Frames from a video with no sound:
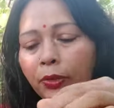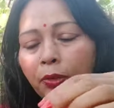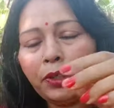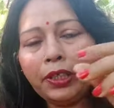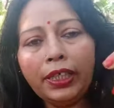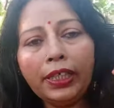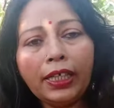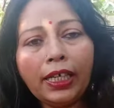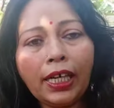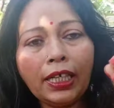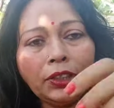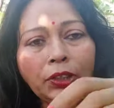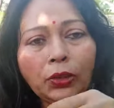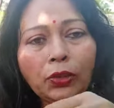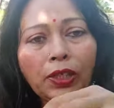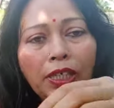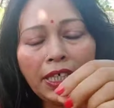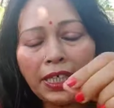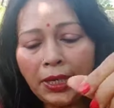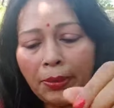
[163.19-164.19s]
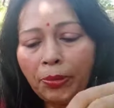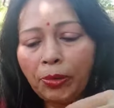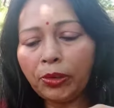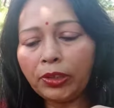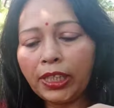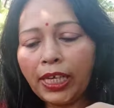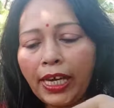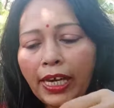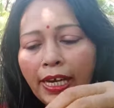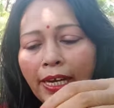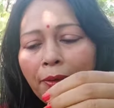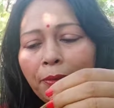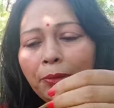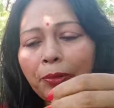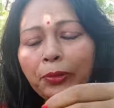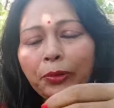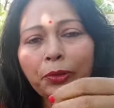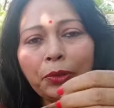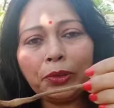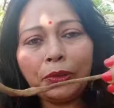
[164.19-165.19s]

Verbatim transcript: खोइनी का जो लीप होता है वो